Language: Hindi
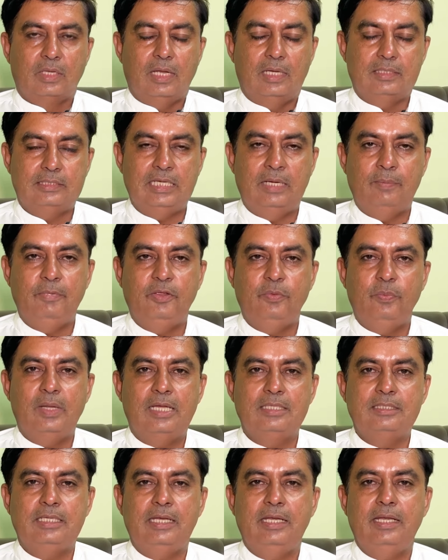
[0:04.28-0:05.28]
असल
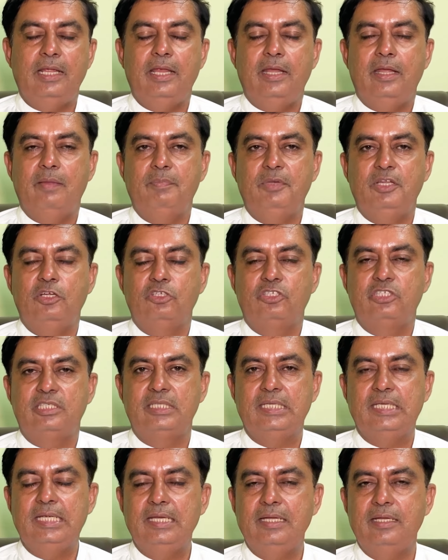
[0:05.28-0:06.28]
नाजरीन ए डब्ल्यू
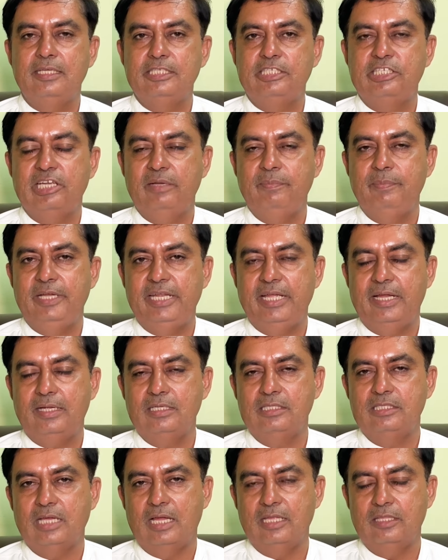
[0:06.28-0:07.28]
सी डिजिटल मीडिया
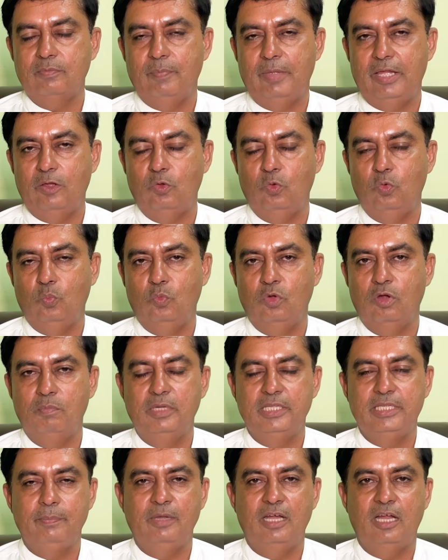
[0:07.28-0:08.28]
के साथ मैं हूँ
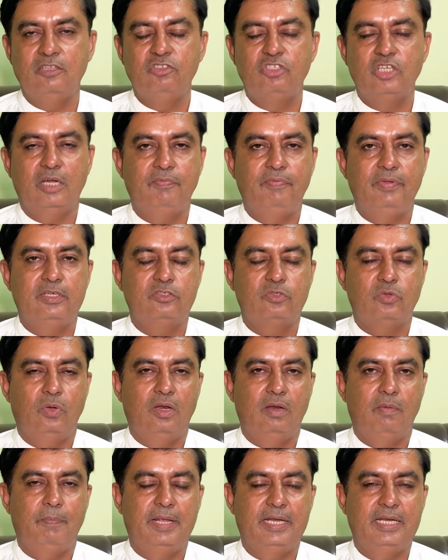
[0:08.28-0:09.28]
मोहम्मद इमरान जाफिर
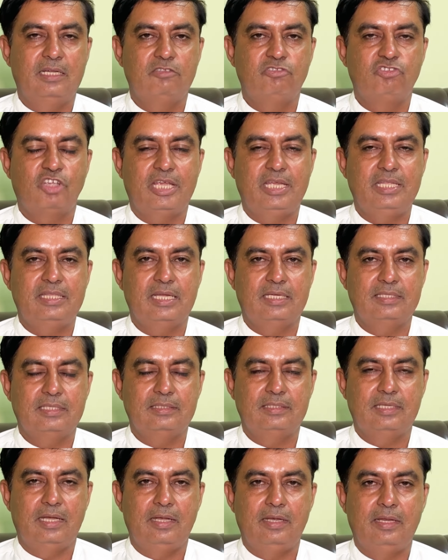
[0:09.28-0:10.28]
सोलर पैनल्स की ताज़ा
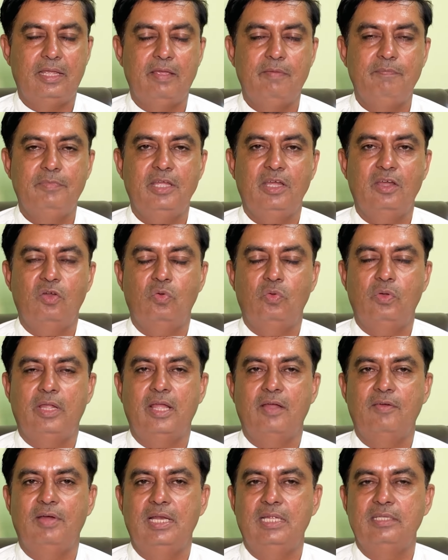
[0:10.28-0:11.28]
तरीन कीमतें और
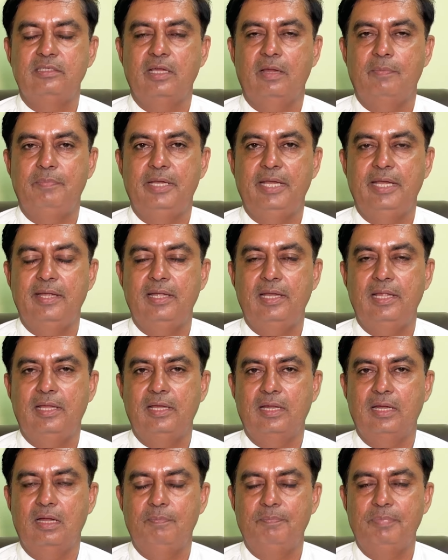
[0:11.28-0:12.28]
उनके हवाले से अपडेट
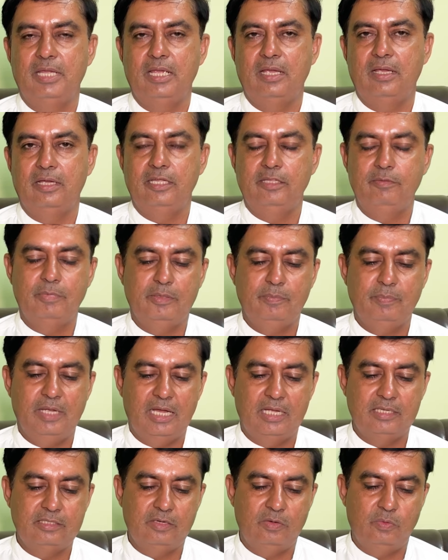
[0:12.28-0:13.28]
लेकर आपकी खिदमत में
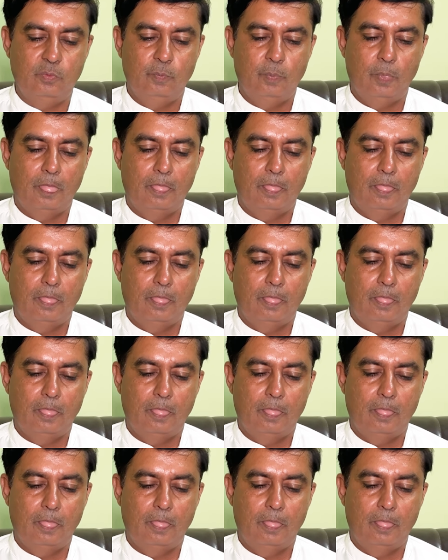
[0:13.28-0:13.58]
हाजिर हूँ